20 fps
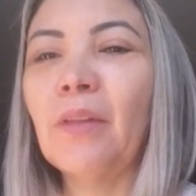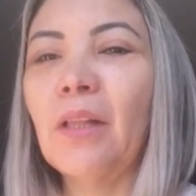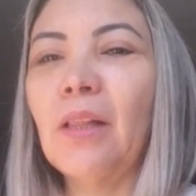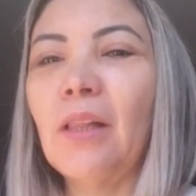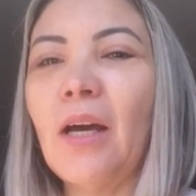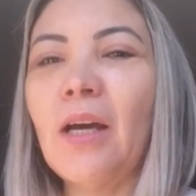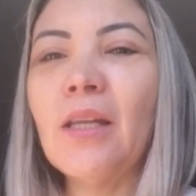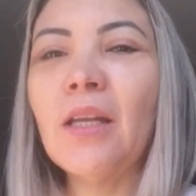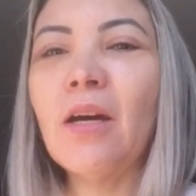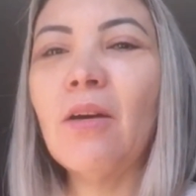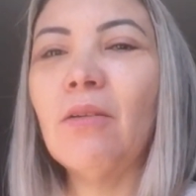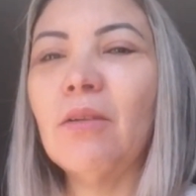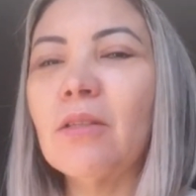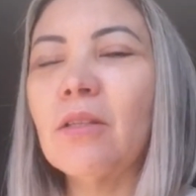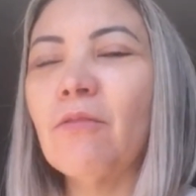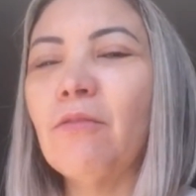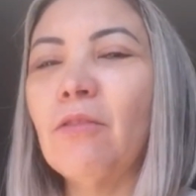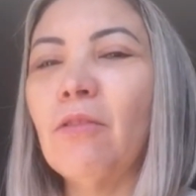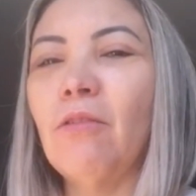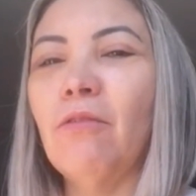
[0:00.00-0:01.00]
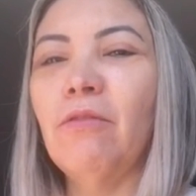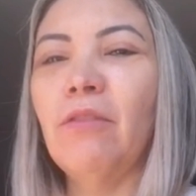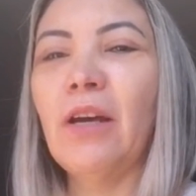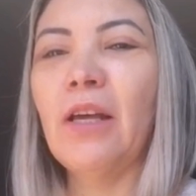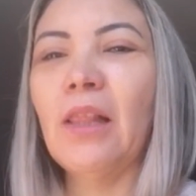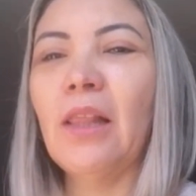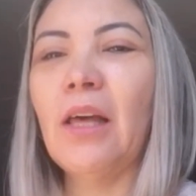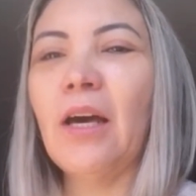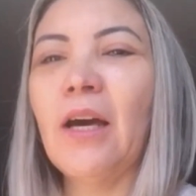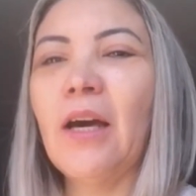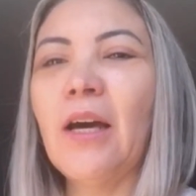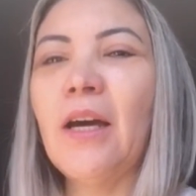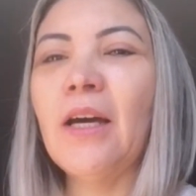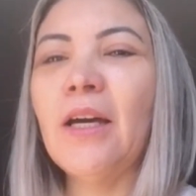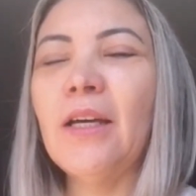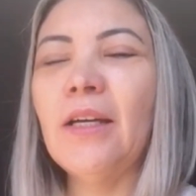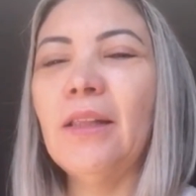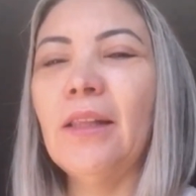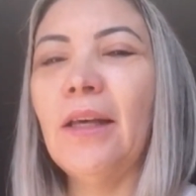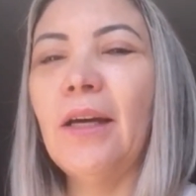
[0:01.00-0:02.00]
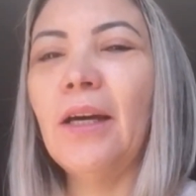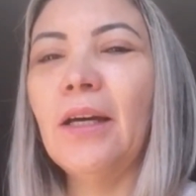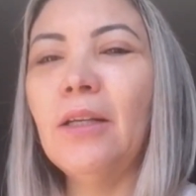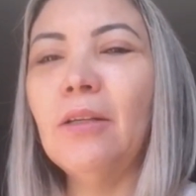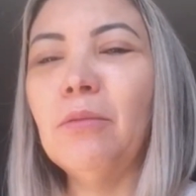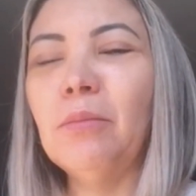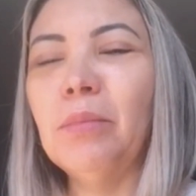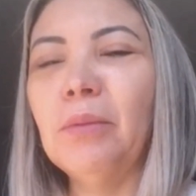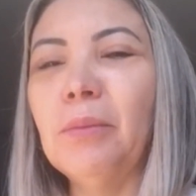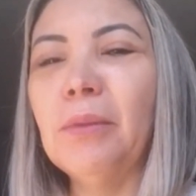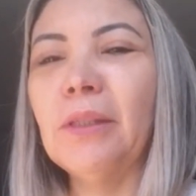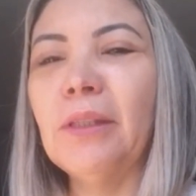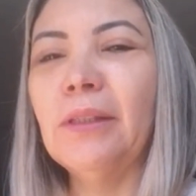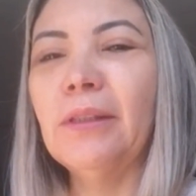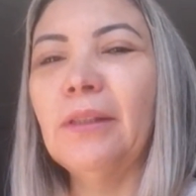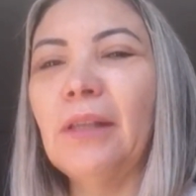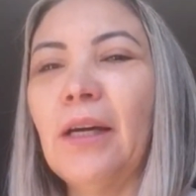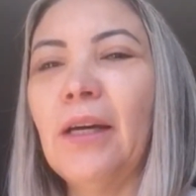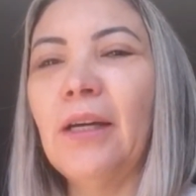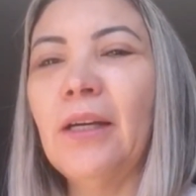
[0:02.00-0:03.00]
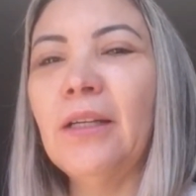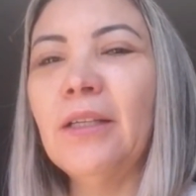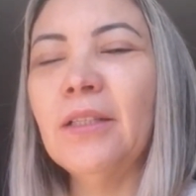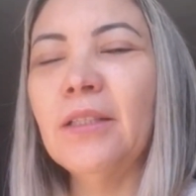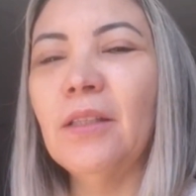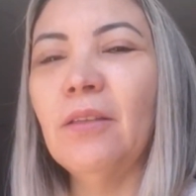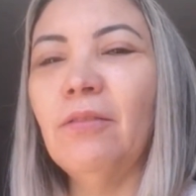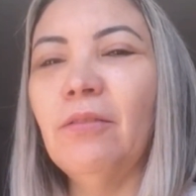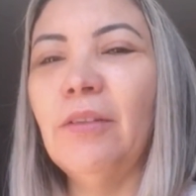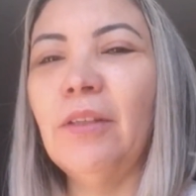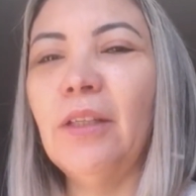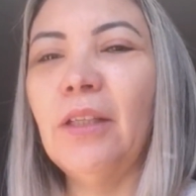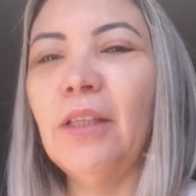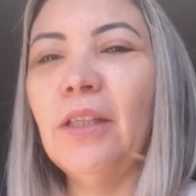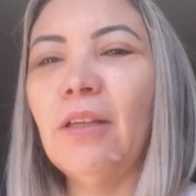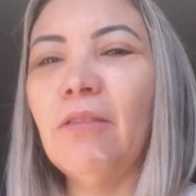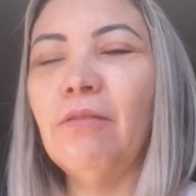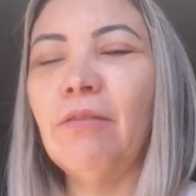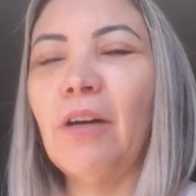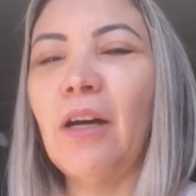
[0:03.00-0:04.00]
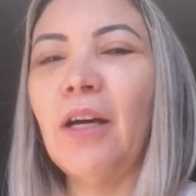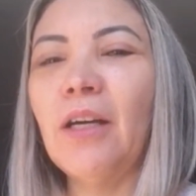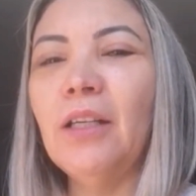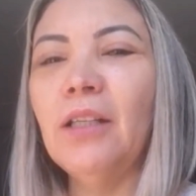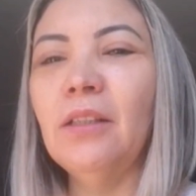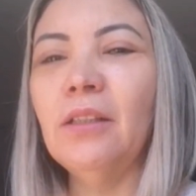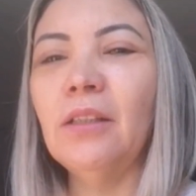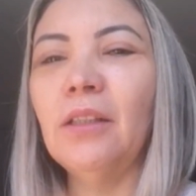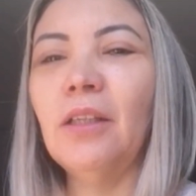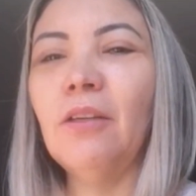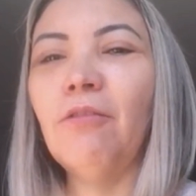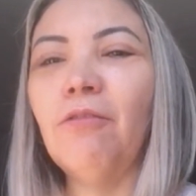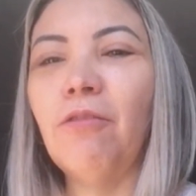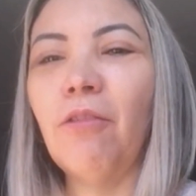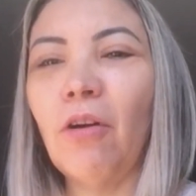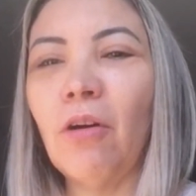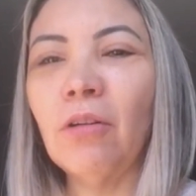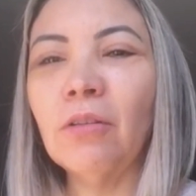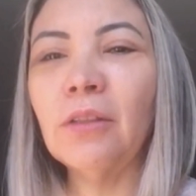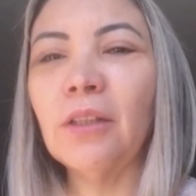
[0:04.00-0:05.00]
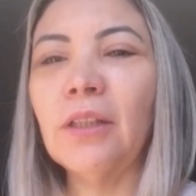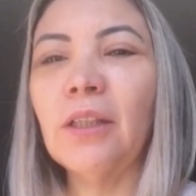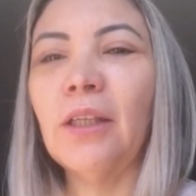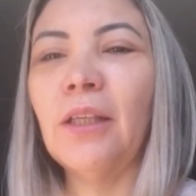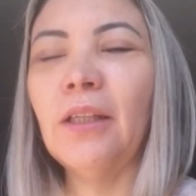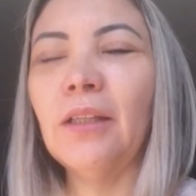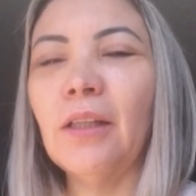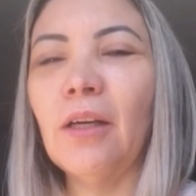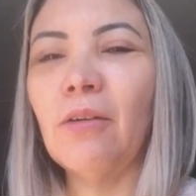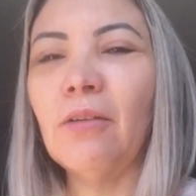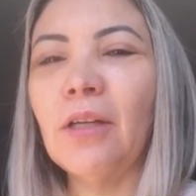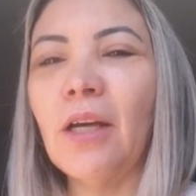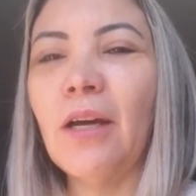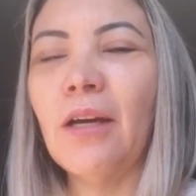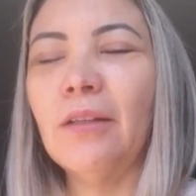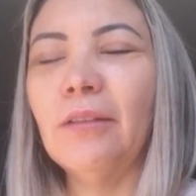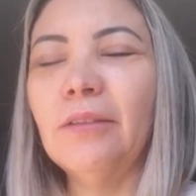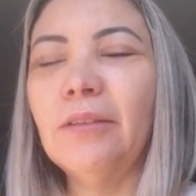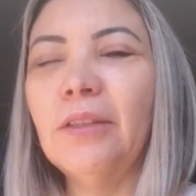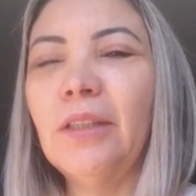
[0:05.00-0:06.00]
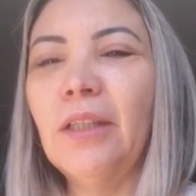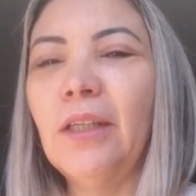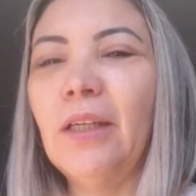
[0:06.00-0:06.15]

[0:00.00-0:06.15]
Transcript: Lá não, ela só falou, vai lá, é lá no primeiro andar, se vira, vai e volta aqui em tal horário.